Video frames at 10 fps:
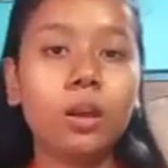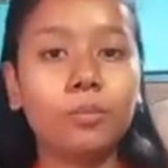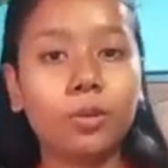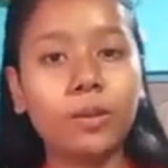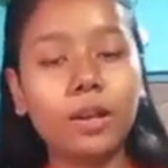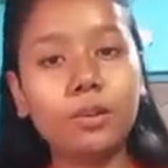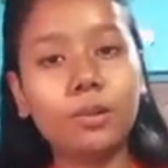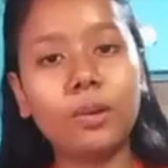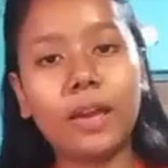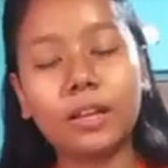প্রবাল
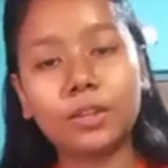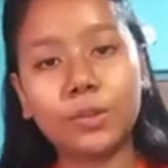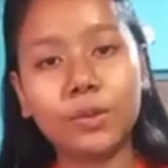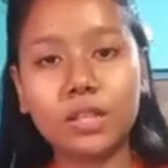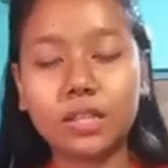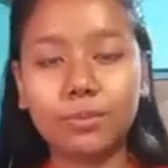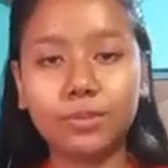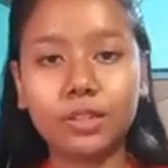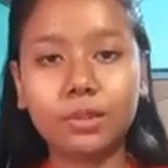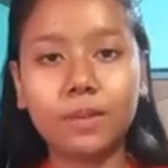হলো এক ধরনের
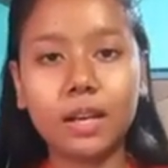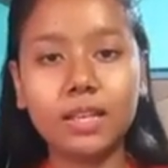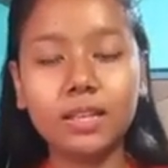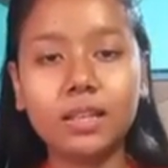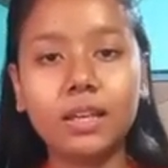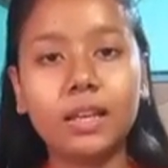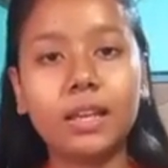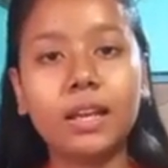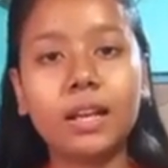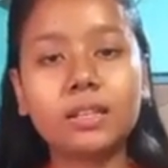সামুদ্রিক প্রাণী
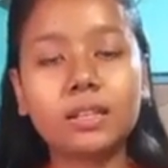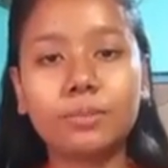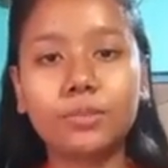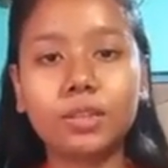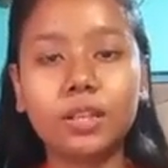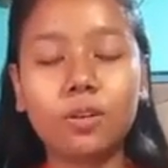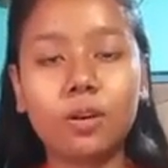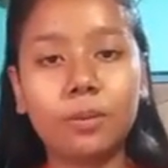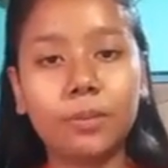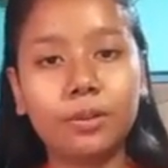এরা সামুদ্রিক
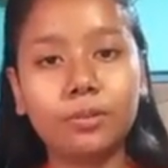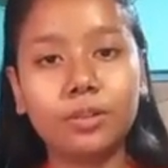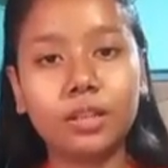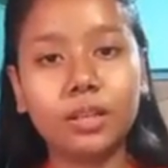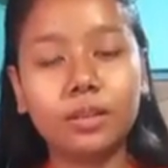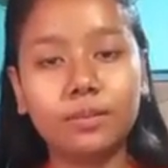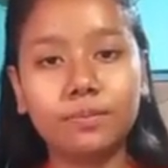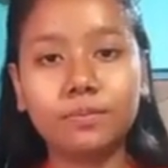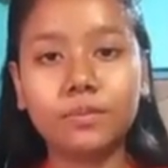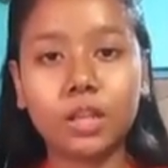অমেরুদণ্ডী
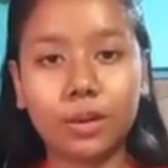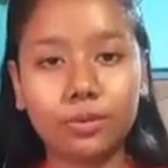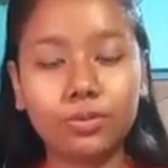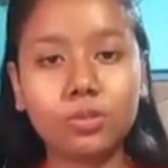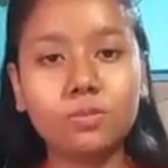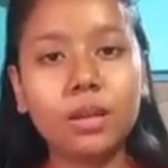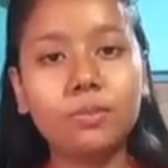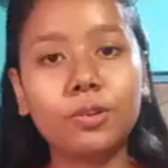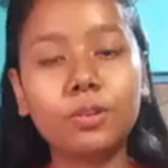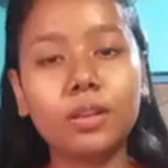সাগরকুসুম
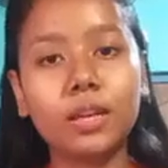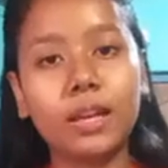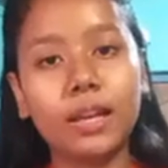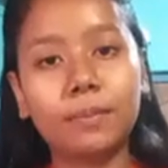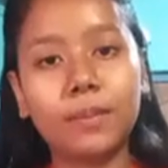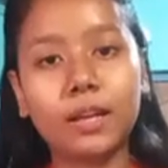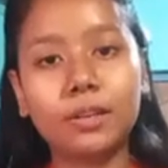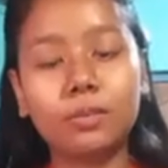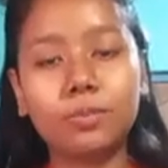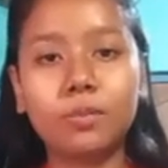নামক এক
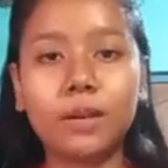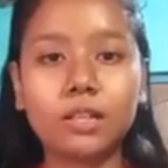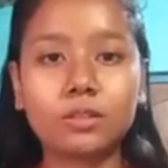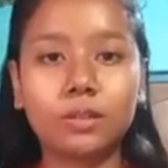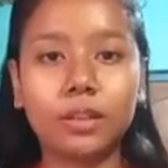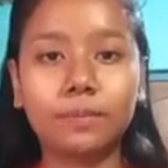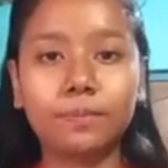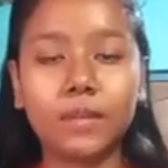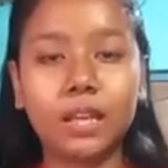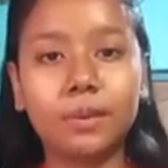প্রাণীর ওপর বাস করে
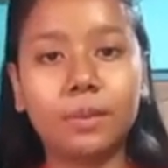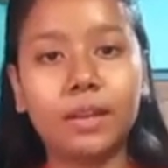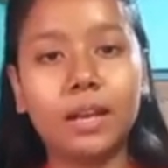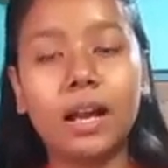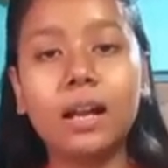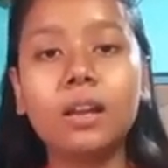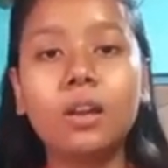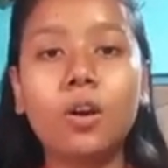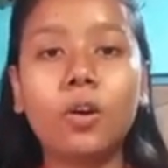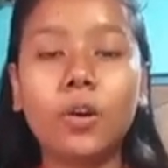এইভাবে এরা
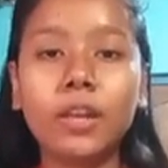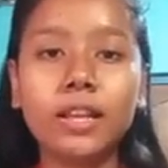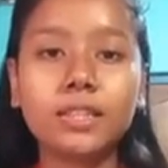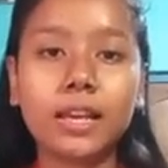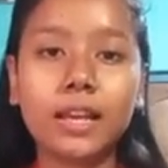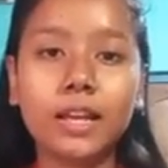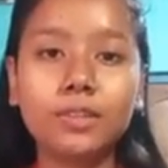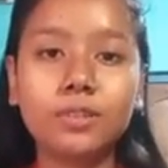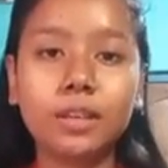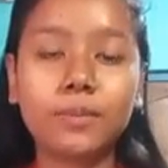অনেক জায়গা
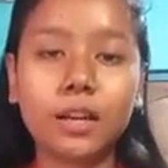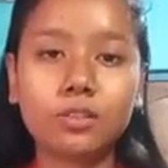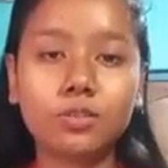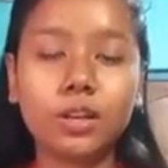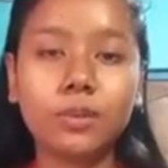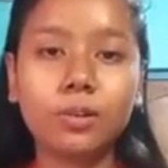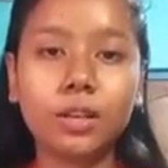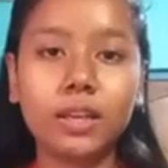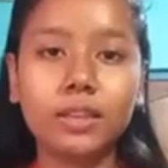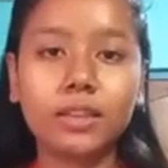জুড়ে বাস করে
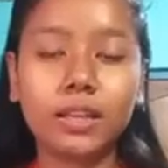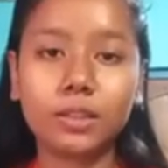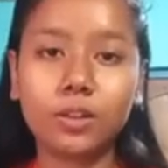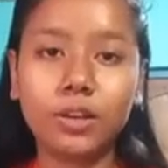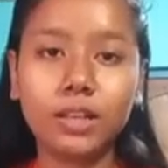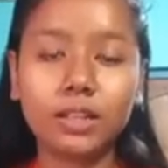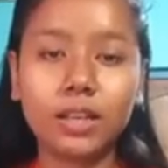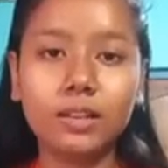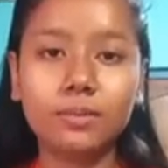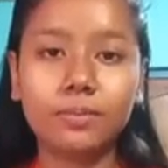বলে দেখতে অনেকটা
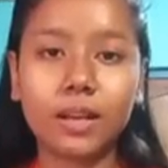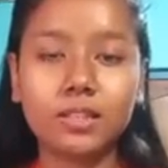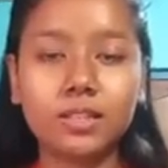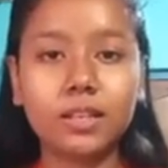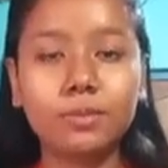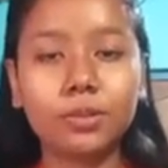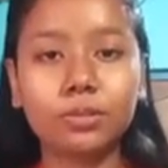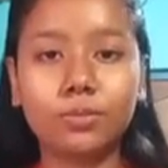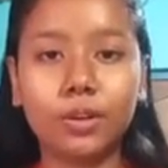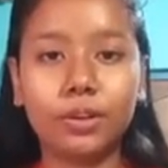প্রাচীরের
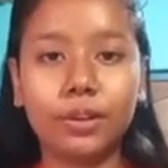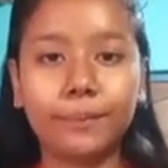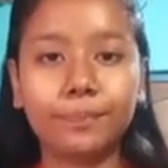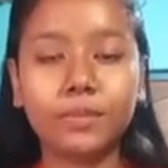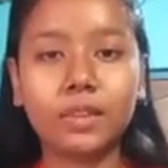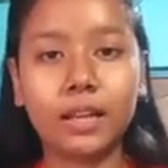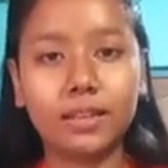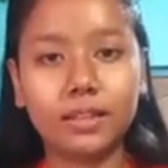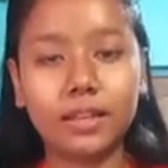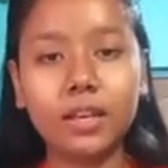মতো মনে হয় তাই
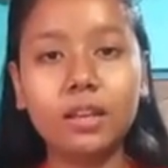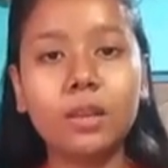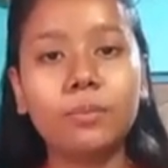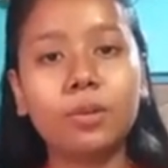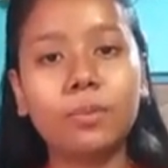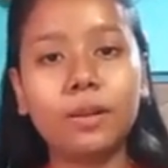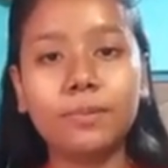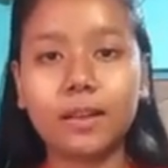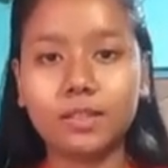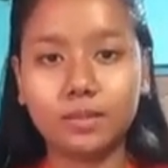এদের প্রবাল
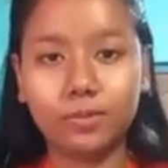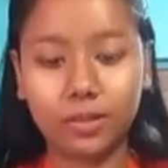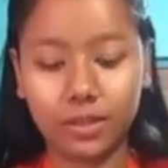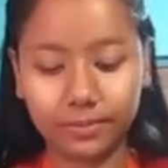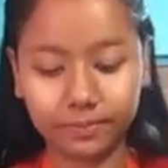প্রাচীর বলে